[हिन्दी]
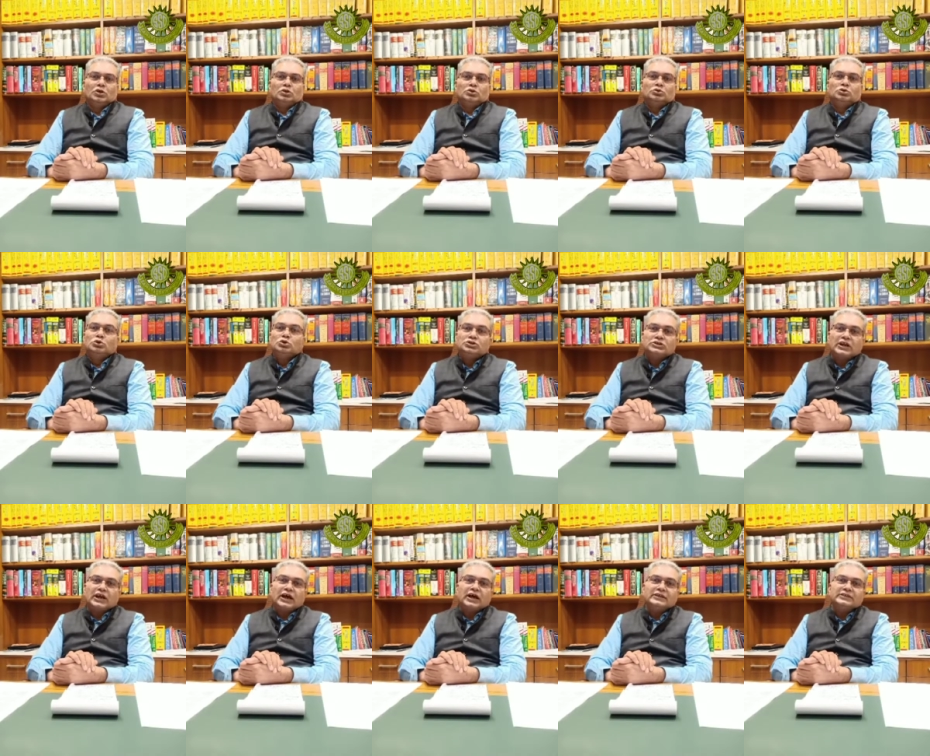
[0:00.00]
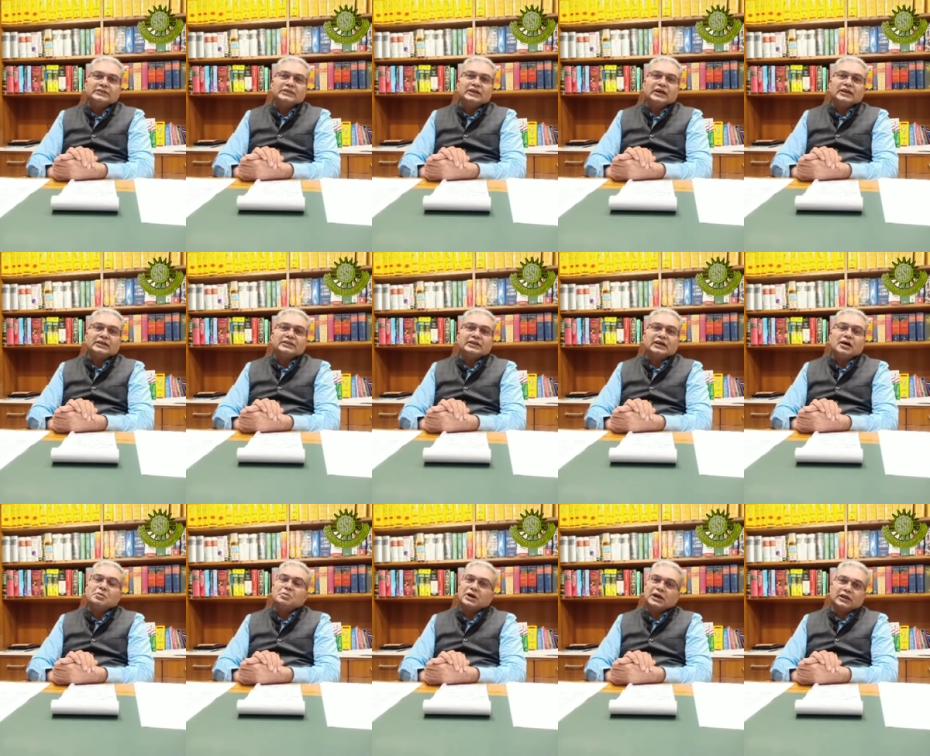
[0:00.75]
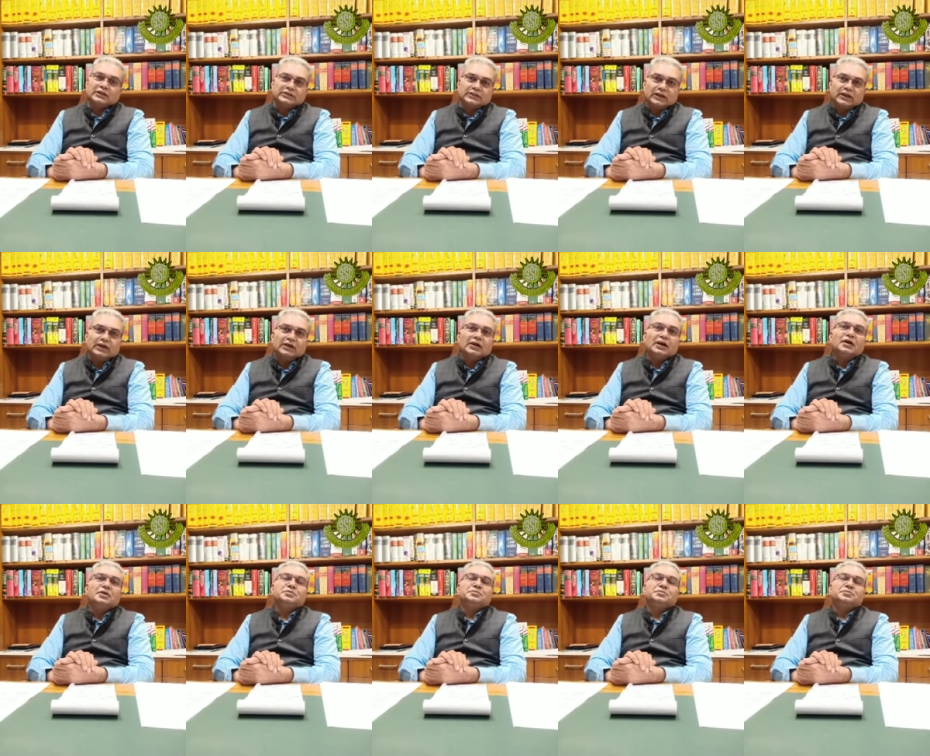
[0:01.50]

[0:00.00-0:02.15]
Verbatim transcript: दूसरा हथियार था हमारा तिरंगा